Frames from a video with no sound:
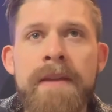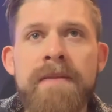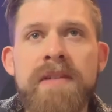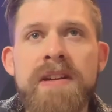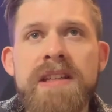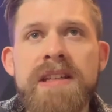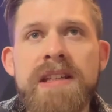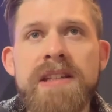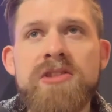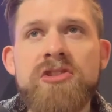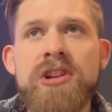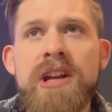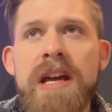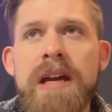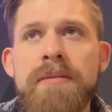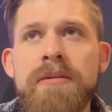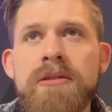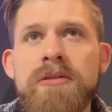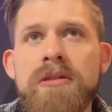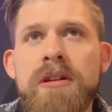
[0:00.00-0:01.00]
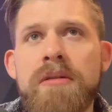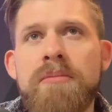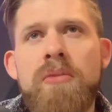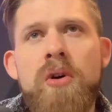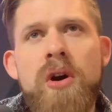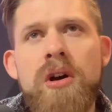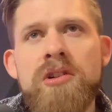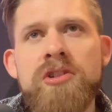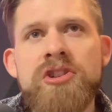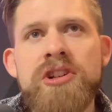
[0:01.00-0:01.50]
wenn ich jetzt sterbe oder
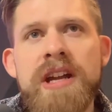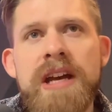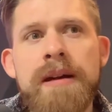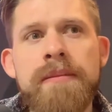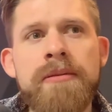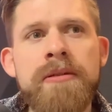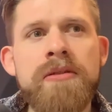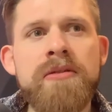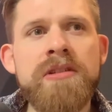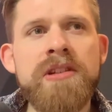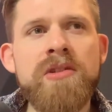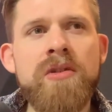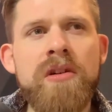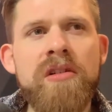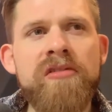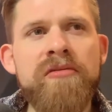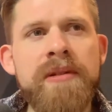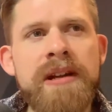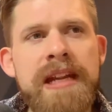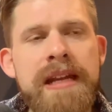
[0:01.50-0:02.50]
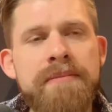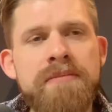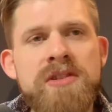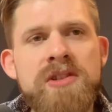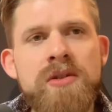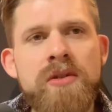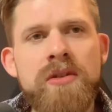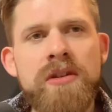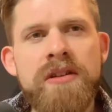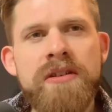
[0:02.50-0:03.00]
morgen sterbe und ich gucke auf mein Leben
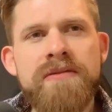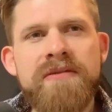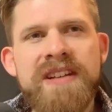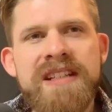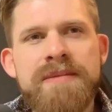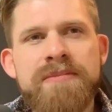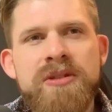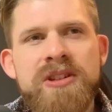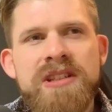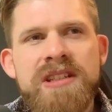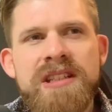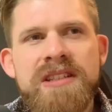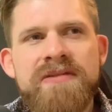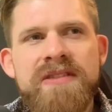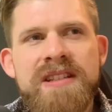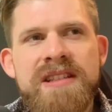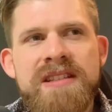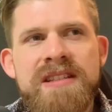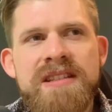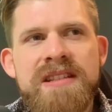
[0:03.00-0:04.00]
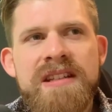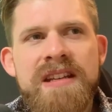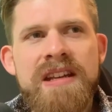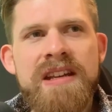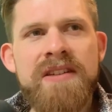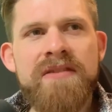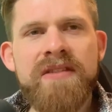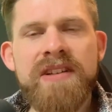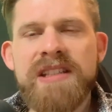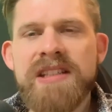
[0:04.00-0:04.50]
zurück, was möchte ich, was,
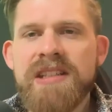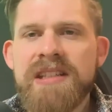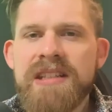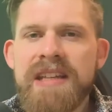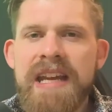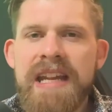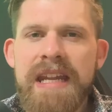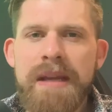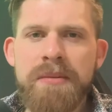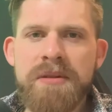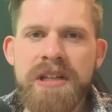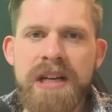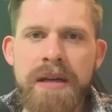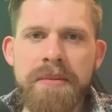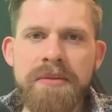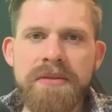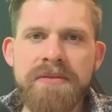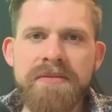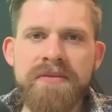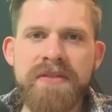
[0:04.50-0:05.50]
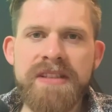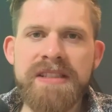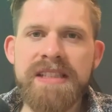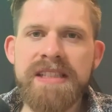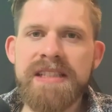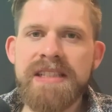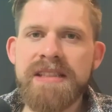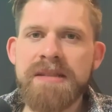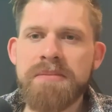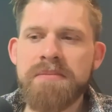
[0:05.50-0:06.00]
was ich erlebt habe, was
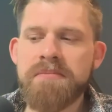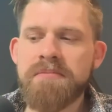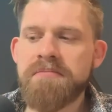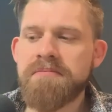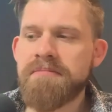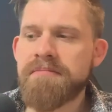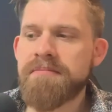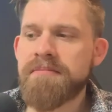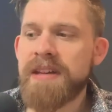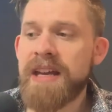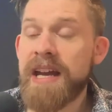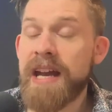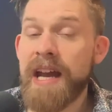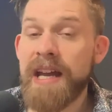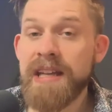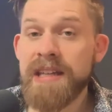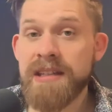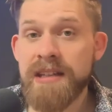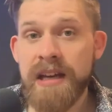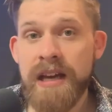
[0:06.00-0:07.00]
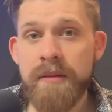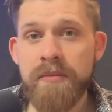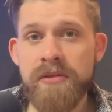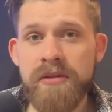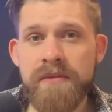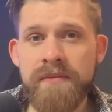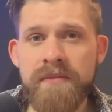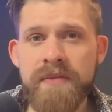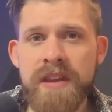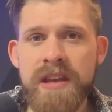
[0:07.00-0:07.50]
ich erreicht
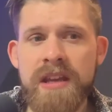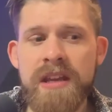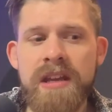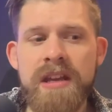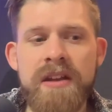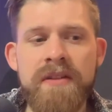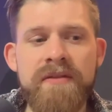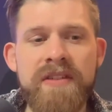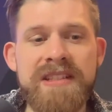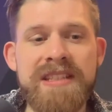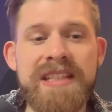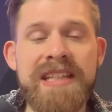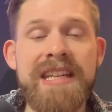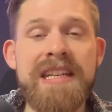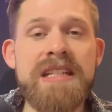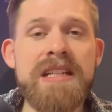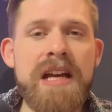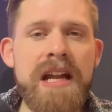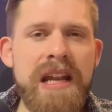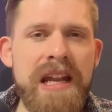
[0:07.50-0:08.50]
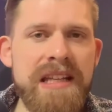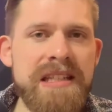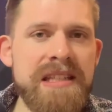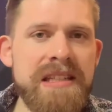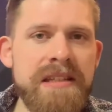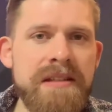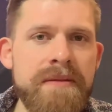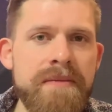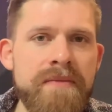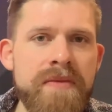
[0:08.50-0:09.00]
habe, was ich
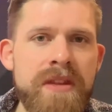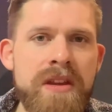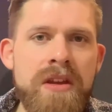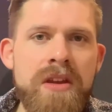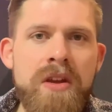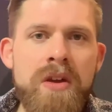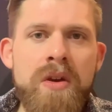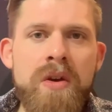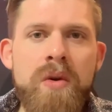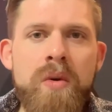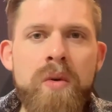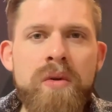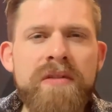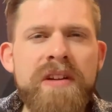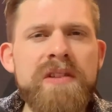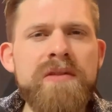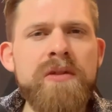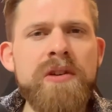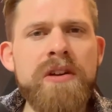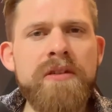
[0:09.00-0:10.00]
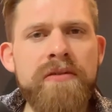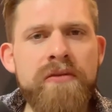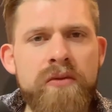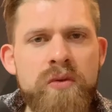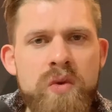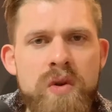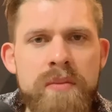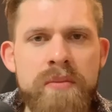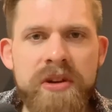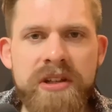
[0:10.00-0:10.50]
hinterlasse? Und was für ein
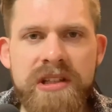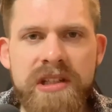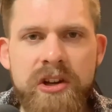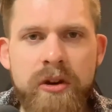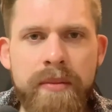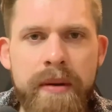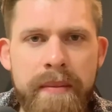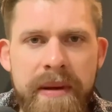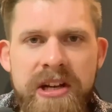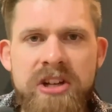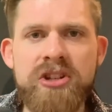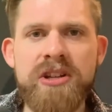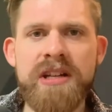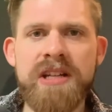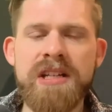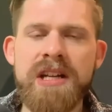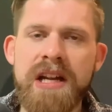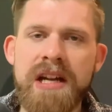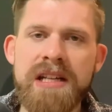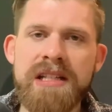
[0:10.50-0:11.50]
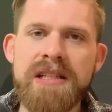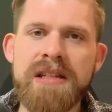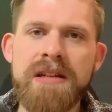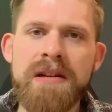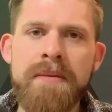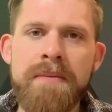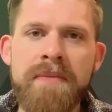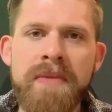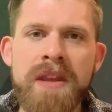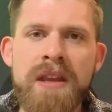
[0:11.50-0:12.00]
Gefühl möchte ich auch bei Menschen
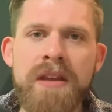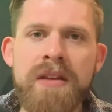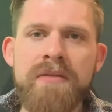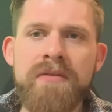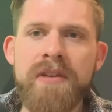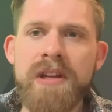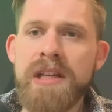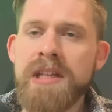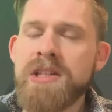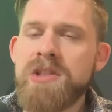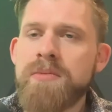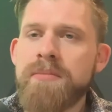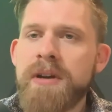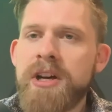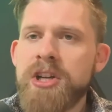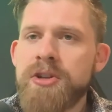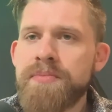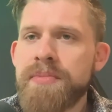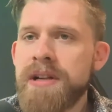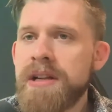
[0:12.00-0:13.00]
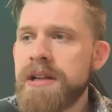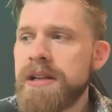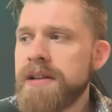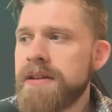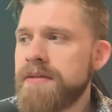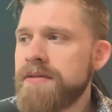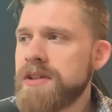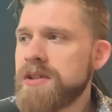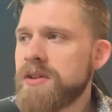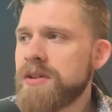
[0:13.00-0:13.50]
hinterlassen, wenn ich zum Beispiel
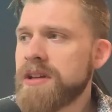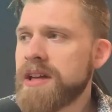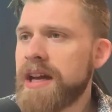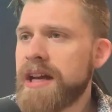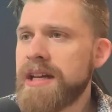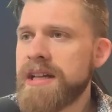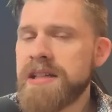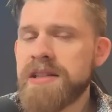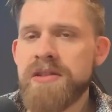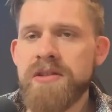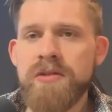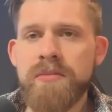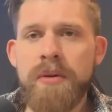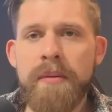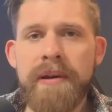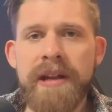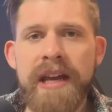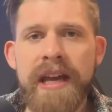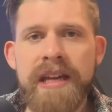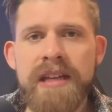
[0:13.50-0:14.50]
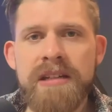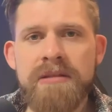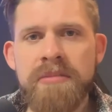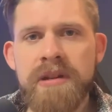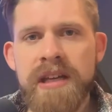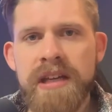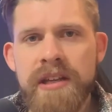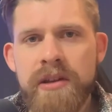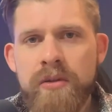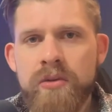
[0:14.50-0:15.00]
äh, wie so ein Geist über meine eigene
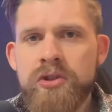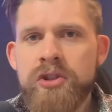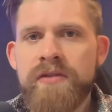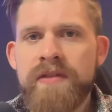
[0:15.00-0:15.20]
Beerdigung